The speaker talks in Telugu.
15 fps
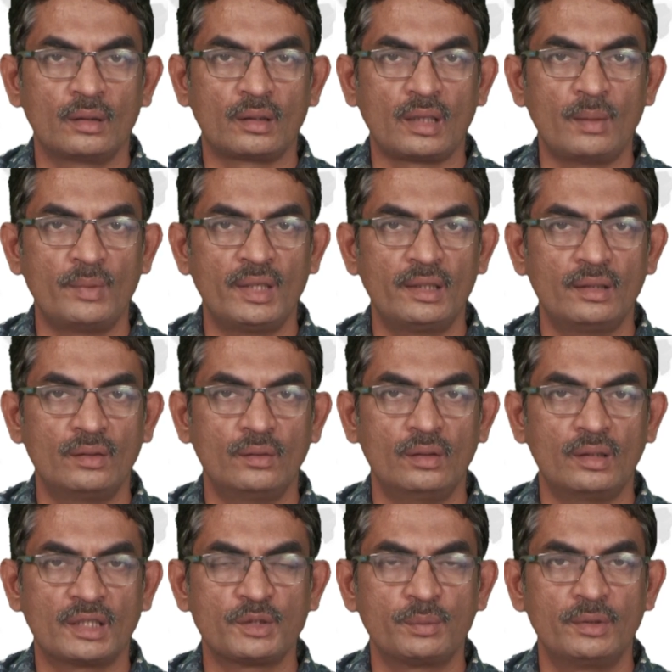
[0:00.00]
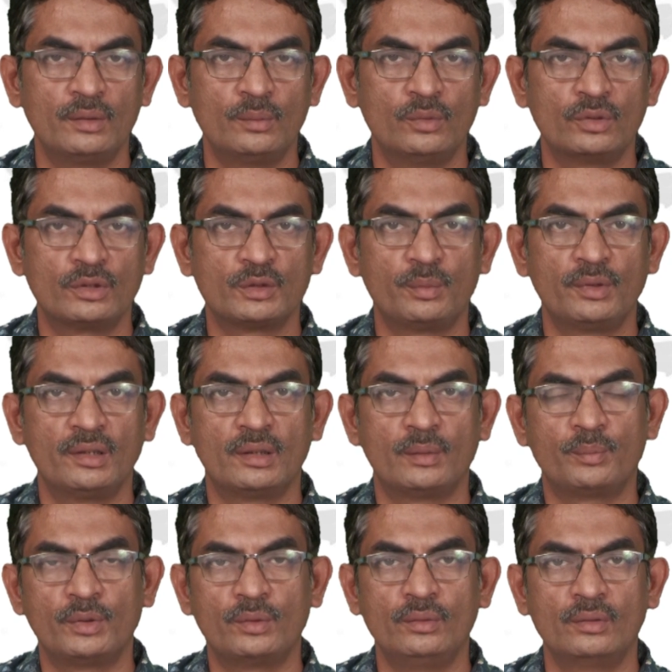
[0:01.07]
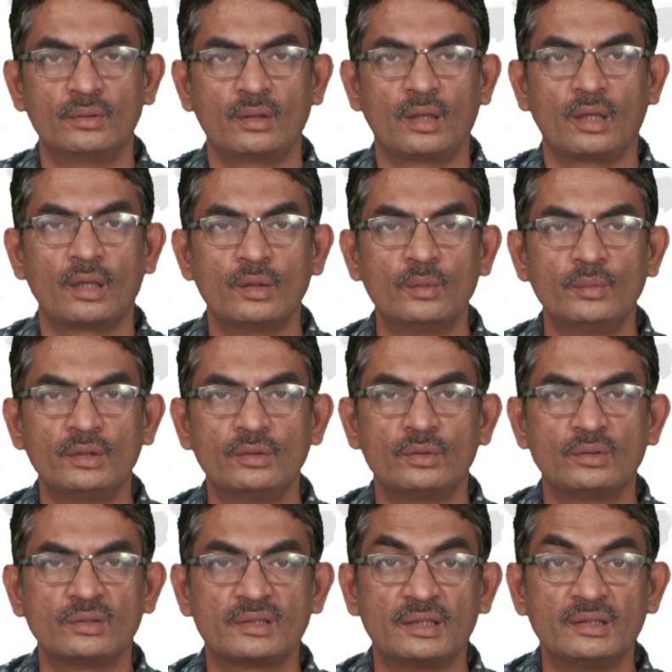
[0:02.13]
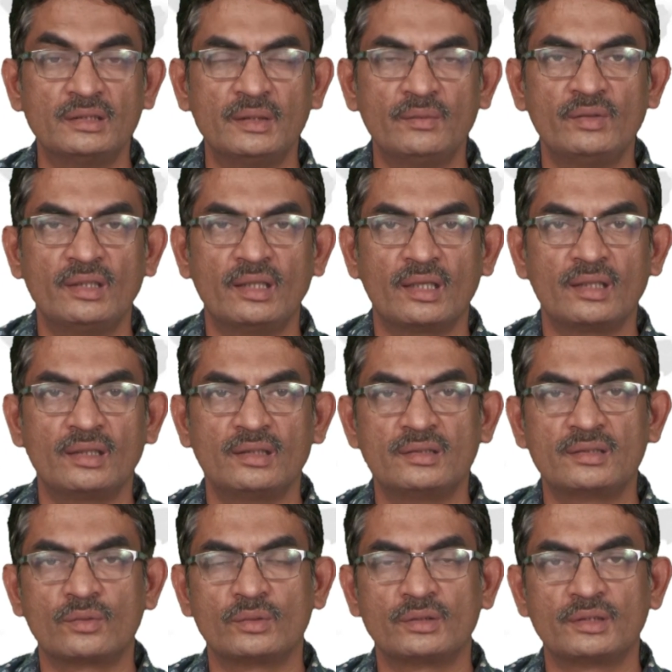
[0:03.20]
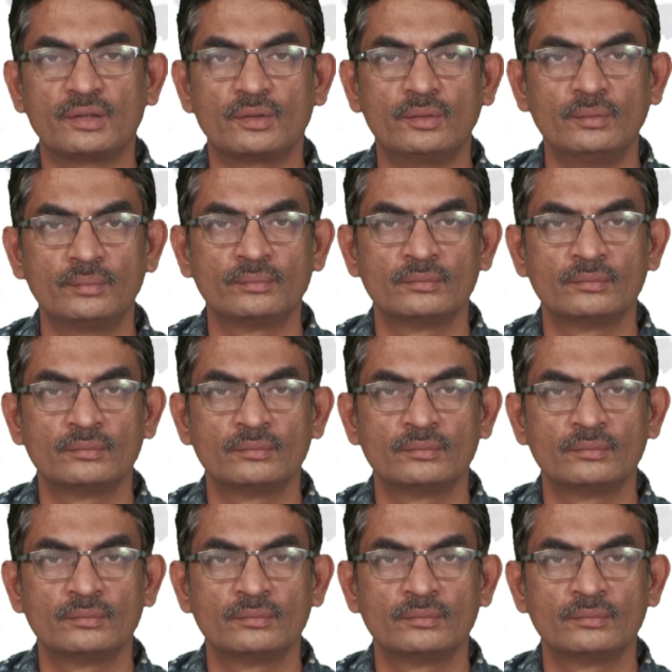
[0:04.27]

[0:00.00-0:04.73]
రామాయణంలో లక్ష్మణుడు మోర్చిపోయినప్పుడు హనుమంతుడు సంజీవిని ఎలా తీసుకొచ్చాడో